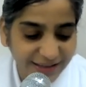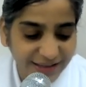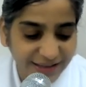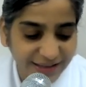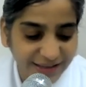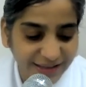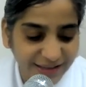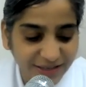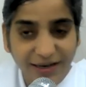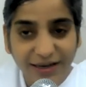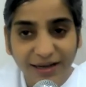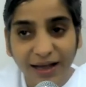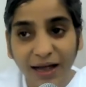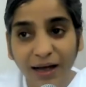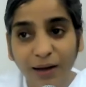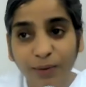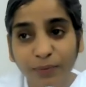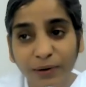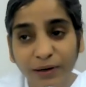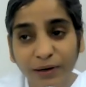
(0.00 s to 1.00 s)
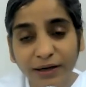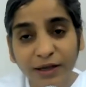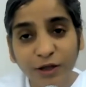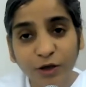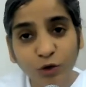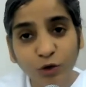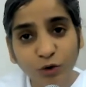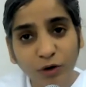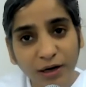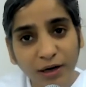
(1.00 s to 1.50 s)
दशहरे हाँ बल्कि
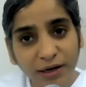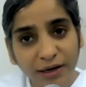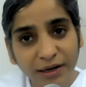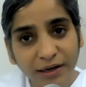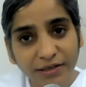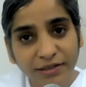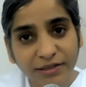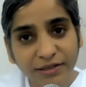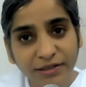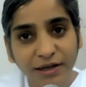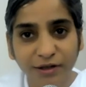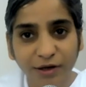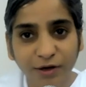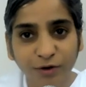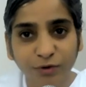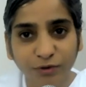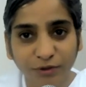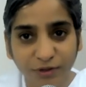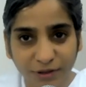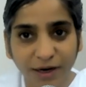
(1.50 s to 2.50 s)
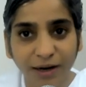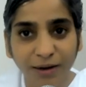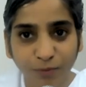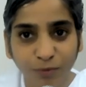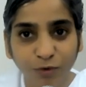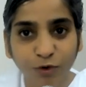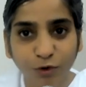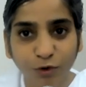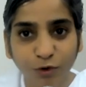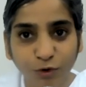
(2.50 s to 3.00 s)
युगल के साथ आओ
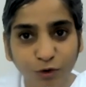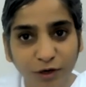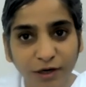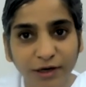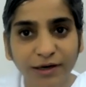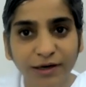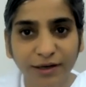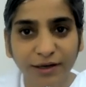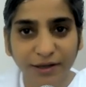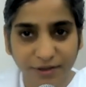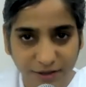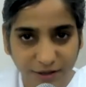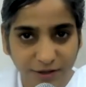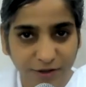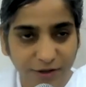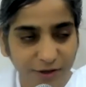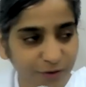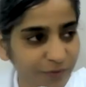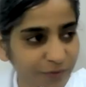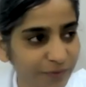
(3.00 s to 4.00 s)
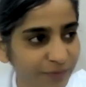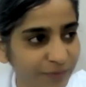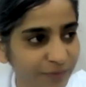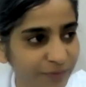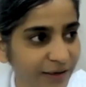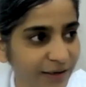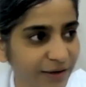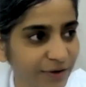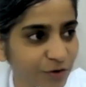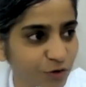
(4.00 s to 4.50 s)
शाम को युगल के साथ आओ
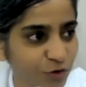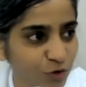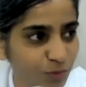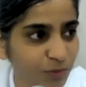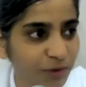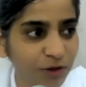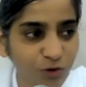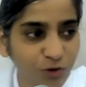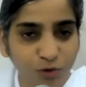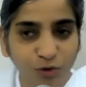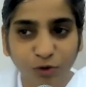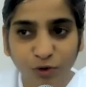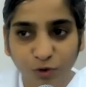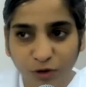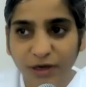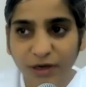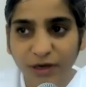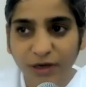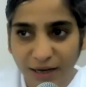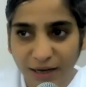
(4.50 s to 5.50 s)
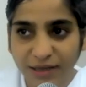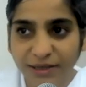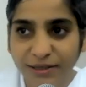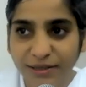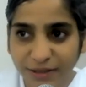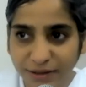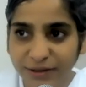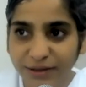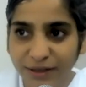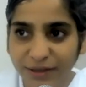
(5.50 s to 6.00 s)
सुबह तो उन लोग नहीं आ
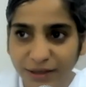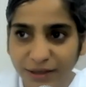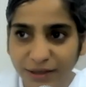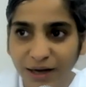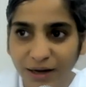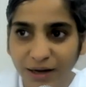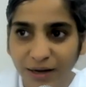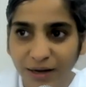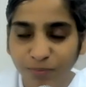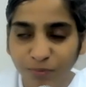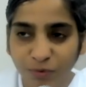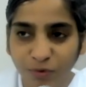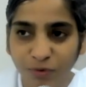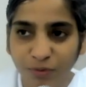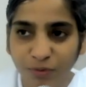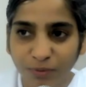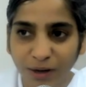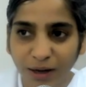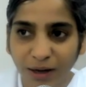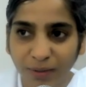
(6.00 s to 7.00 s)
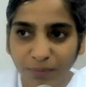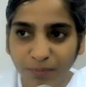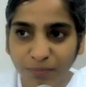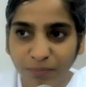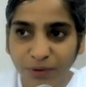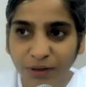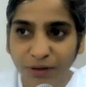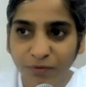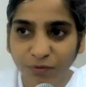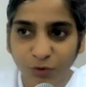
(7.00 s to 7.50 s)
सकते ना आपको आप
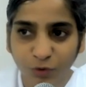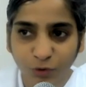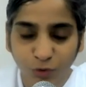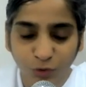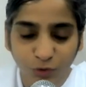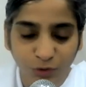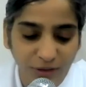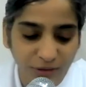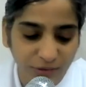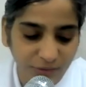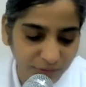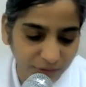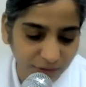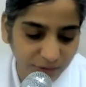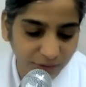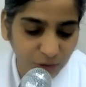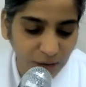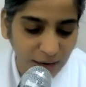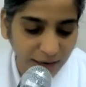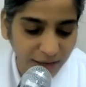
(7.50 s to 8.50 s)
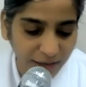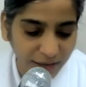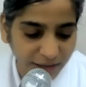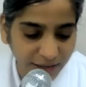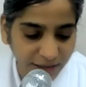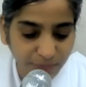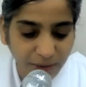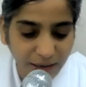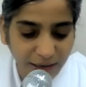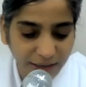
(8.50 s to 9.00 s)
भी वो दो तीन ढाई
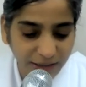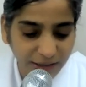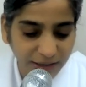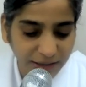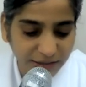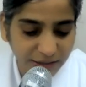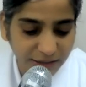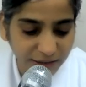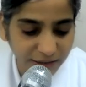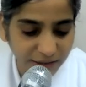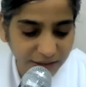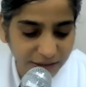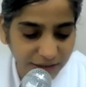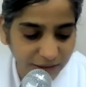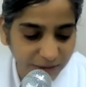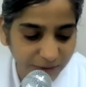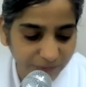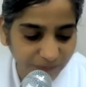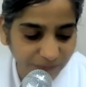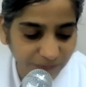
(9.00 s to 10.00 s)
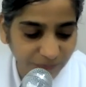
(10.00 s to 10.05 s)
घंटे बैठ नहीं सकेंगे